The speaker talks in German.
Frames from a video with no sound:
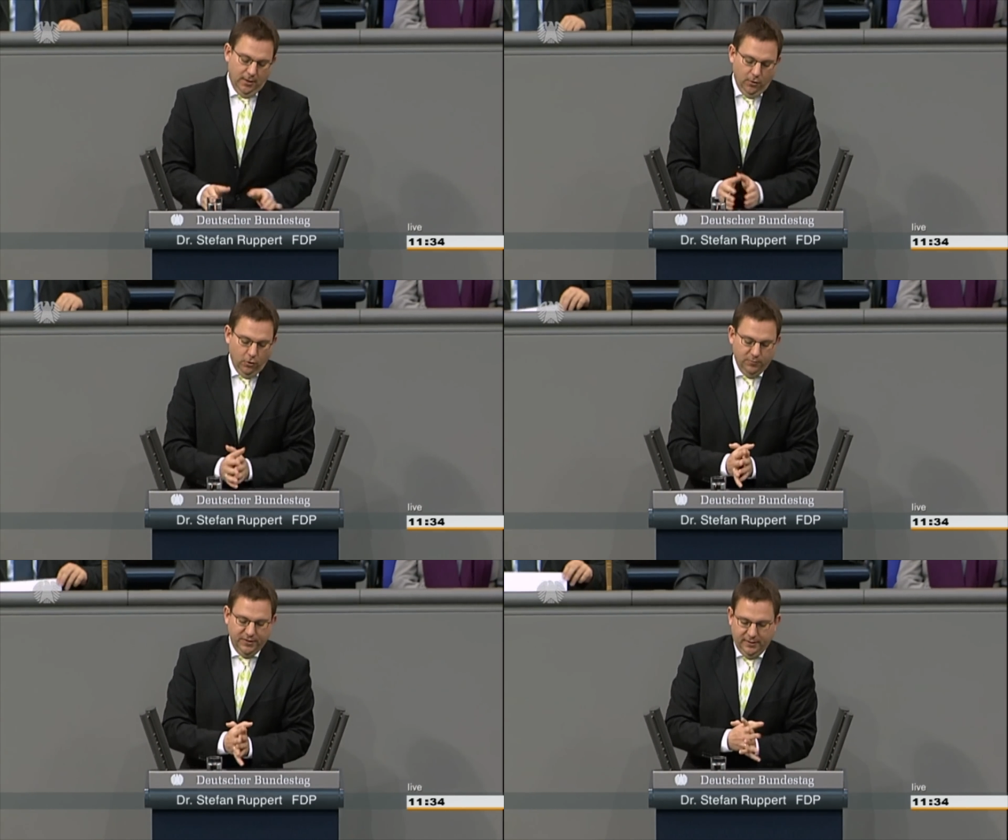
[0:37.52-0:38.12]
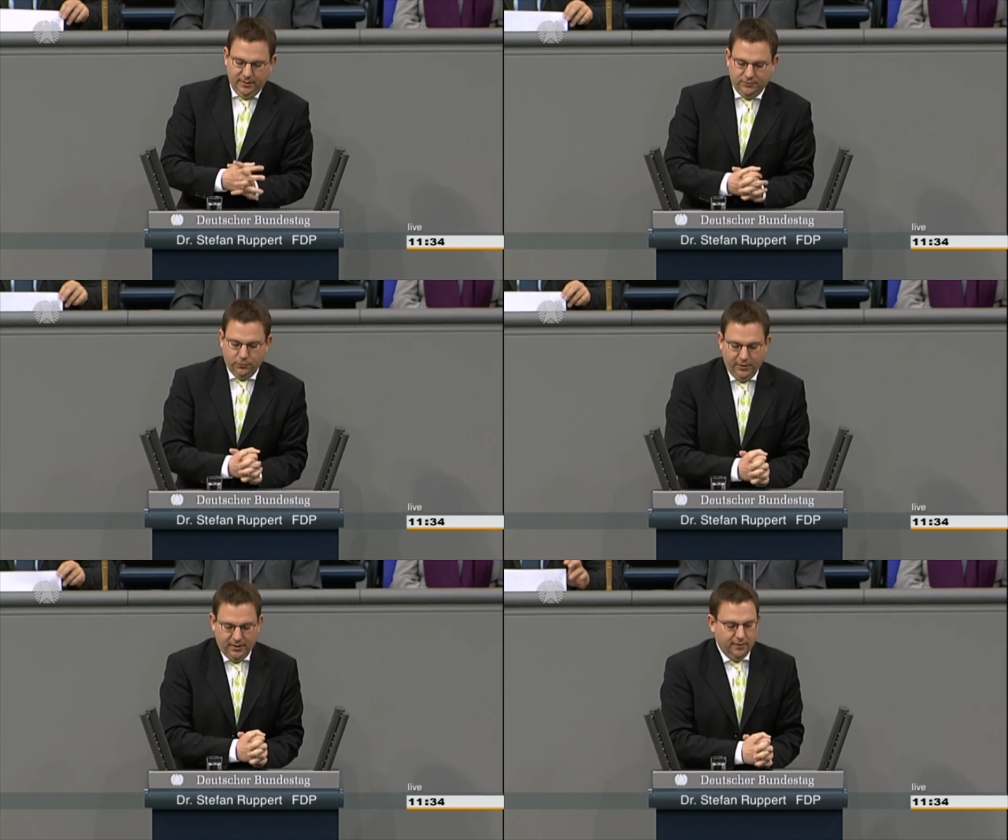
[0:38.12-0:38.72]
um den
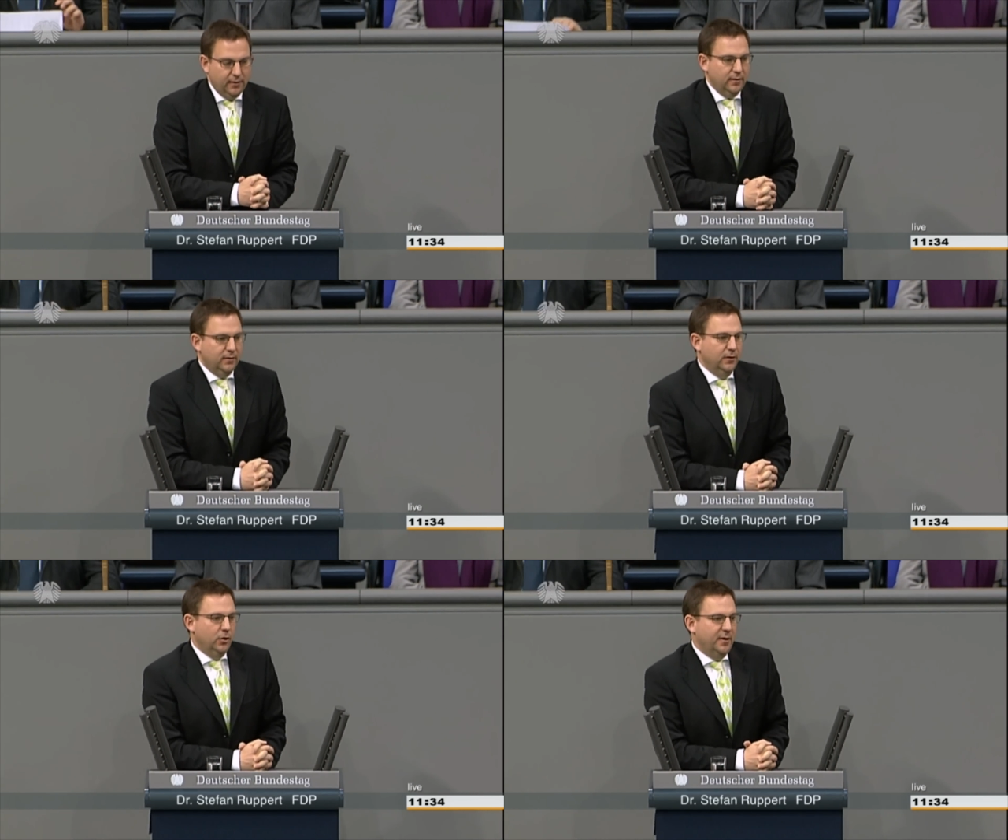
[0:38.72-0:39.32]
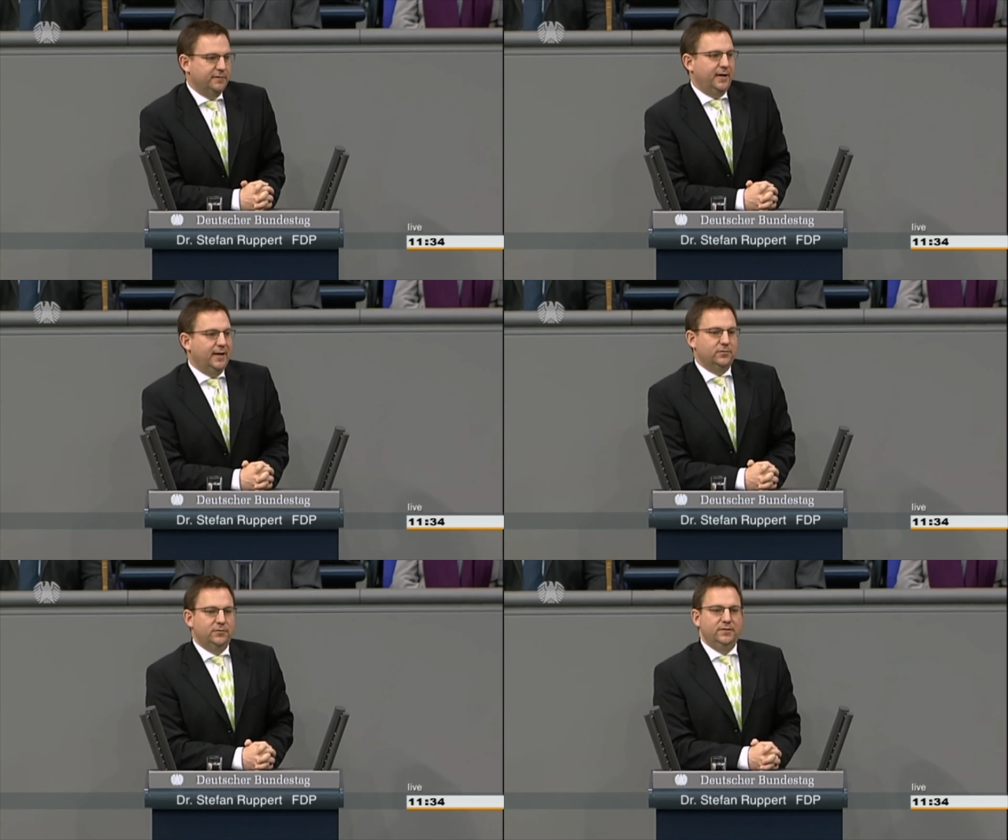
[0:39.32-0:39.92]
Historiker äh, Norbert Frey
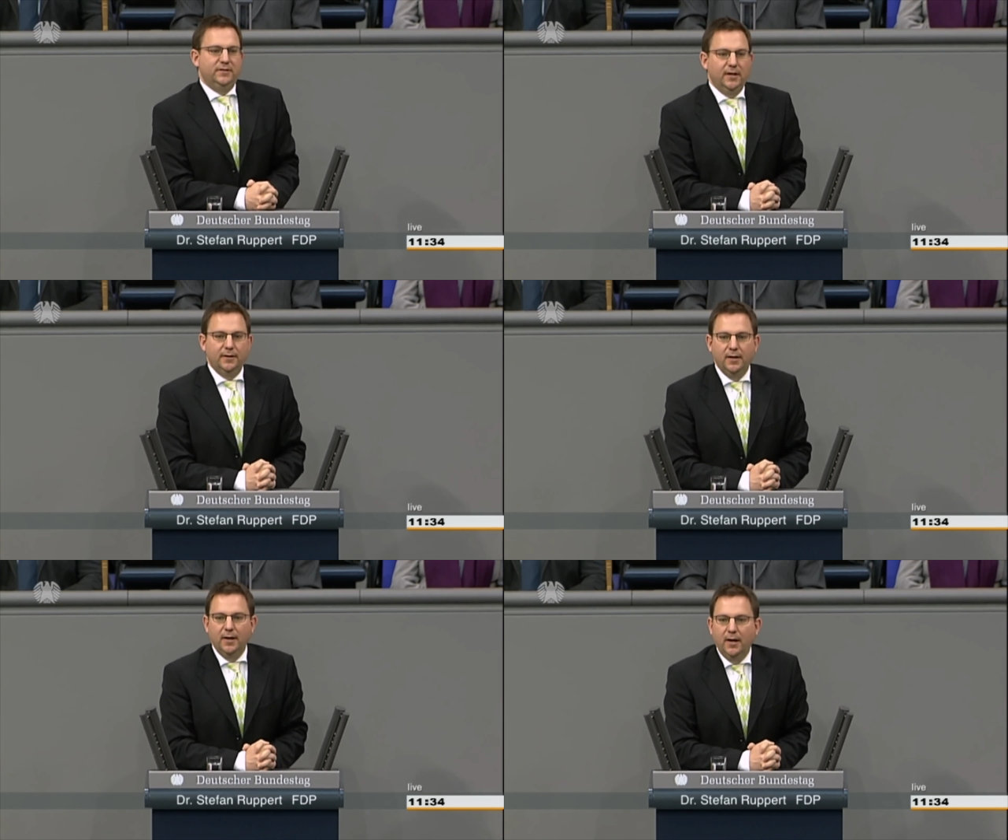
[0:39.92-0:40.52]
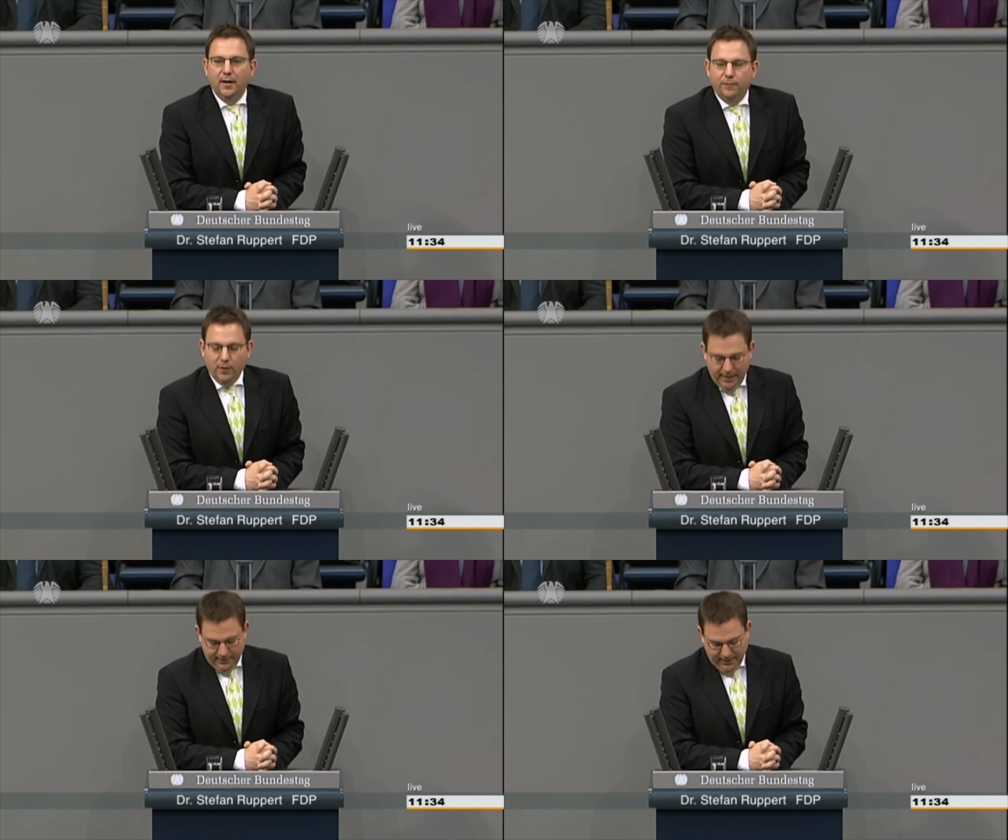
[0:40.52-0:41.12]
zu zitieren,
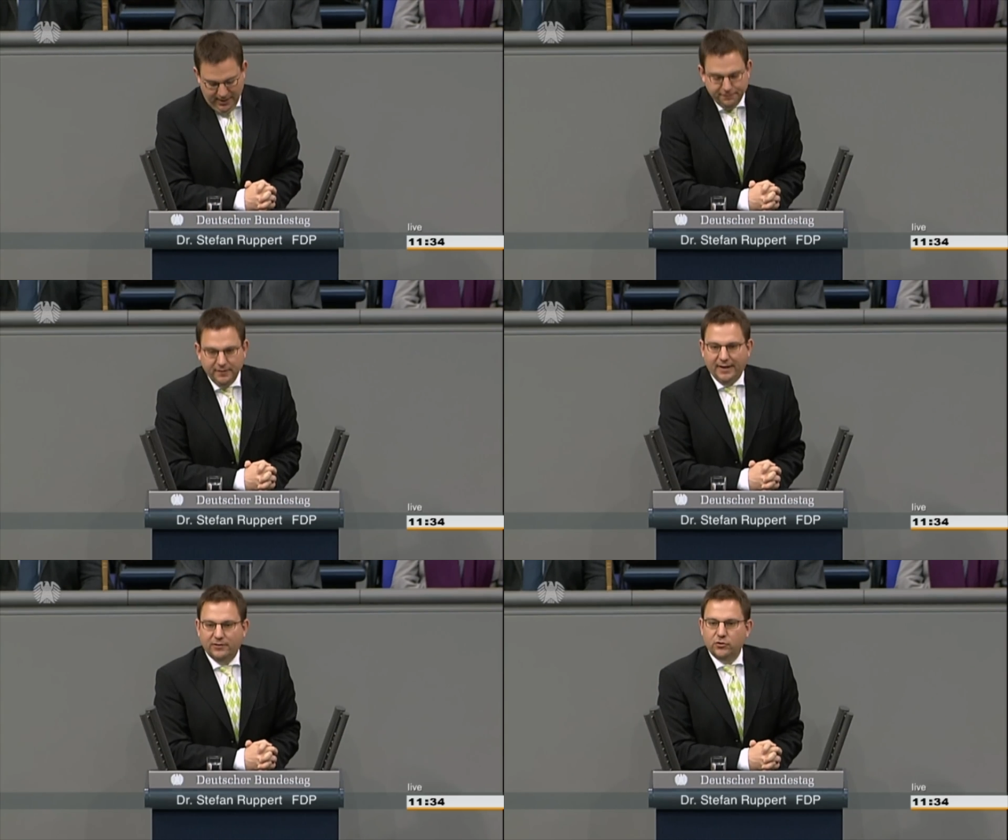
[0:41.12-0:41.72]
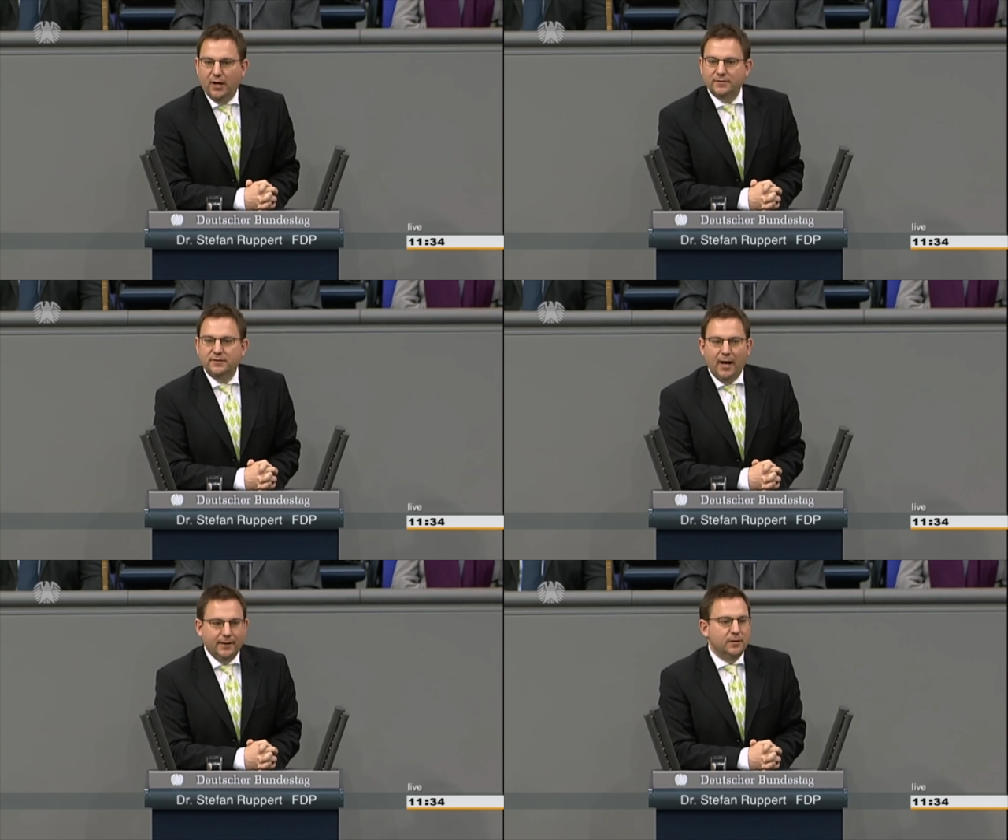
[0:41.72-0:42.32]
für einen reifen Rechtsstaat
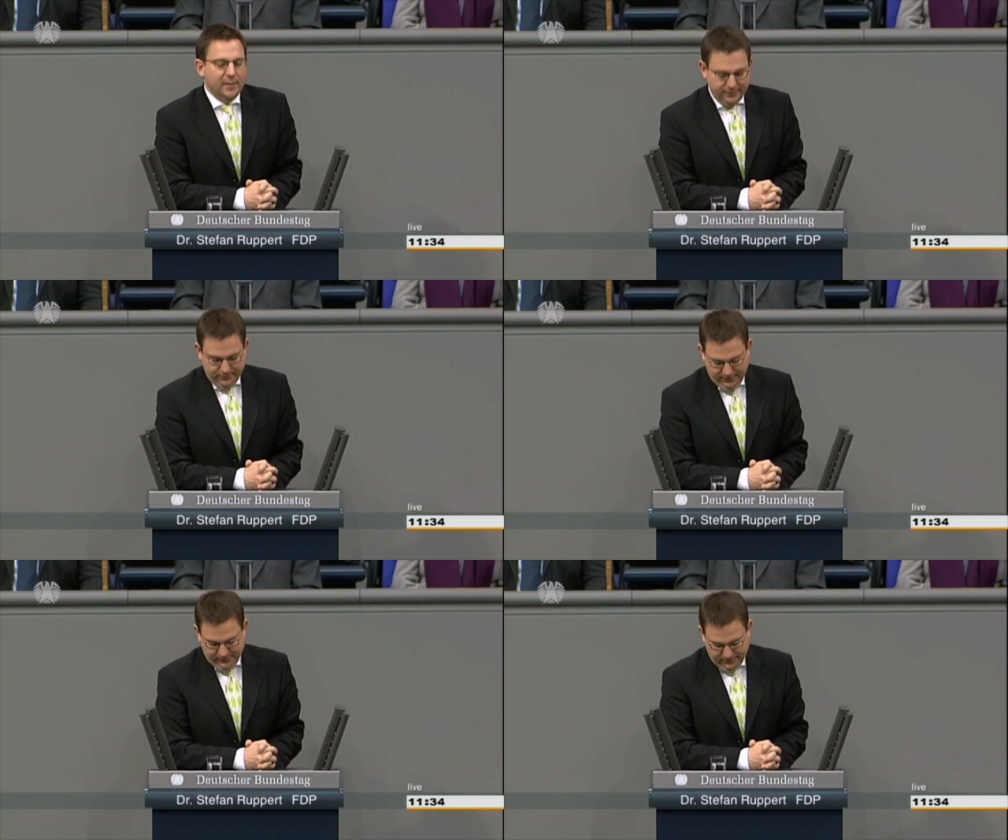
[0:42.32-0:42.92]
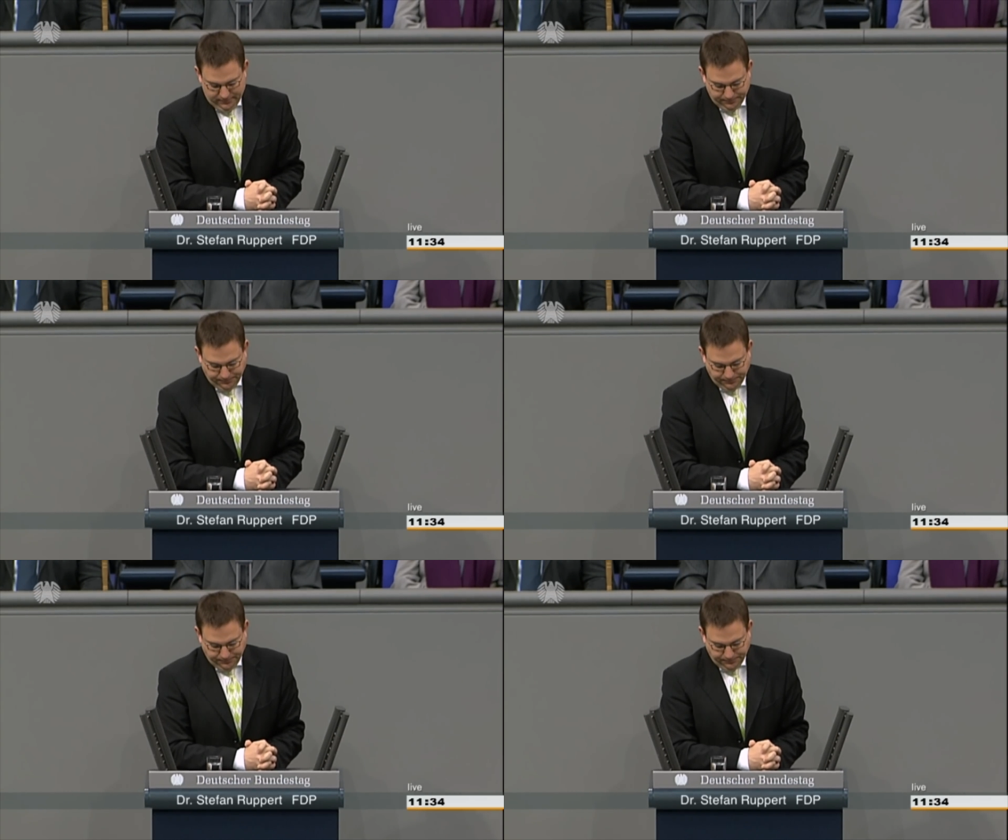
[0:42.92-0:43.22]
die angemessene ist.